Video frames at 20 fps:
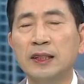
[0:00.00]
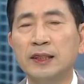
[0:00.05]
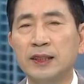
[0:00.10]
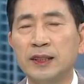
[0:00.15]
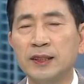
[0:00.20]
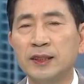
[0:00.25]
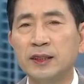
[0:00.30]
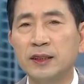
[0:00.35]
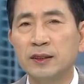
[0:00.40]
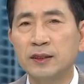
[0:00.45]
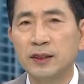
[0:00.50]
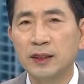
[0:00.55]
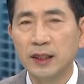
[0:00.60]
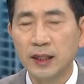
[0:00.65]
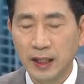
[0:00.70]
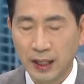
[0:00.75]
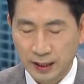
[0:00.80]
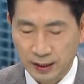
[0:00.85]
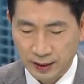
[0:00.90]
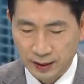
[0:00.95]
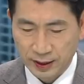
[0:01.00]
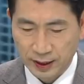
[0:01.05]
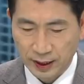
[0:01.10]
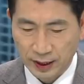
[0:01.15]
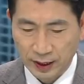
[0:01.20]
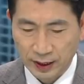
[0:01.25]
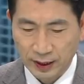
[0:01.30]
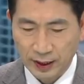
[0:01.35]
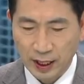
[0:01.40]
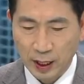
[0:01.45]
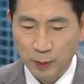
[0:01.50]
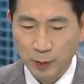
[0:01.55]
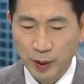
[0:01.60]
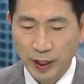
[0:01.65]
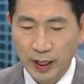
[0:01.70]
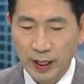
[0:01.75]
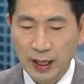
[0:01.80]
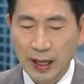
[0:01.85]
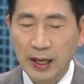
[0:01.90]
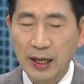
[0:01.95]
진정성이라든지
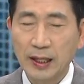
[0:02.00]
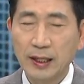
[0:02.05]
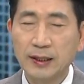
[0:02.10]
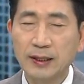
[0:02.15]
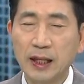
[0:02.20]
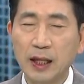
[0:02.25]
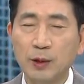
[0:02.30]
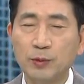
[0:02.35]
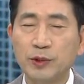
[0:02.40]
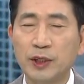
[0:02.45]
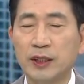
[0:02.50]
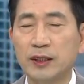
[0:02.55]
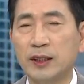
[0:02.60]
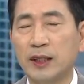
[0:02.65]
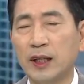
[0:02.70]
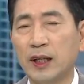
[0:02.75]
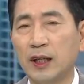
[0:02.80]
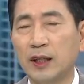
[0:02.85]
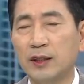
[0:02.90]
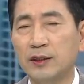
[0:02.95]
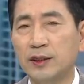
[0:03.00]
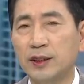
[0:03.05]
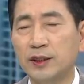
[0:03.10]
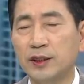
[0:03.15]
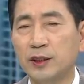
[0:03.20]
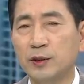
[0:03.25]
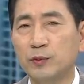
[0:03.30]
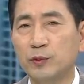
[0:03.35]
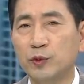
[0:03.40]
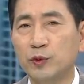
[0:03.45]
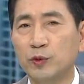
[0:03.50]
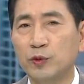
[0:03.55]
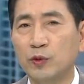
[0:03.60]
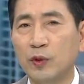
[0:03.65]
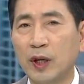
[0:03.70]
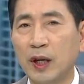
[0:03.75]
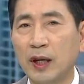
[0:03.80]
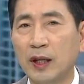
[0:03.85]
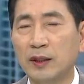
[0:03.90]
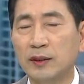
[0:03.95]
그다음에 이 사업 자체가 현재
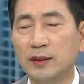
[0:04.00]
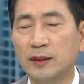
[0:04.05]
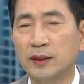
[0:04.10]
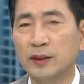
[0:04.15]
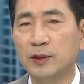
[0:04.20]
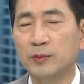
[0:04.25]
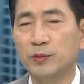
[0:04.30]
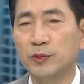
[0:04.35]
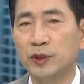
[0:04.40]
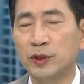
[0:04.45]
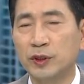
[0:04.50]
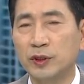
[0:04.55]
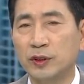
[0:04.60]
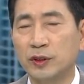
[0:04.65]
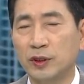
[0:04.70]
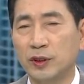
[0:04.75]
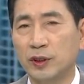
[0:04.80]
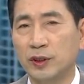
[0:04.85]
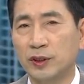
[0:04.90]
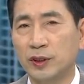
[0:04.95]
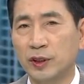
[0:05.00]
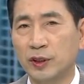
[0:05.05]
정부가 지금 어,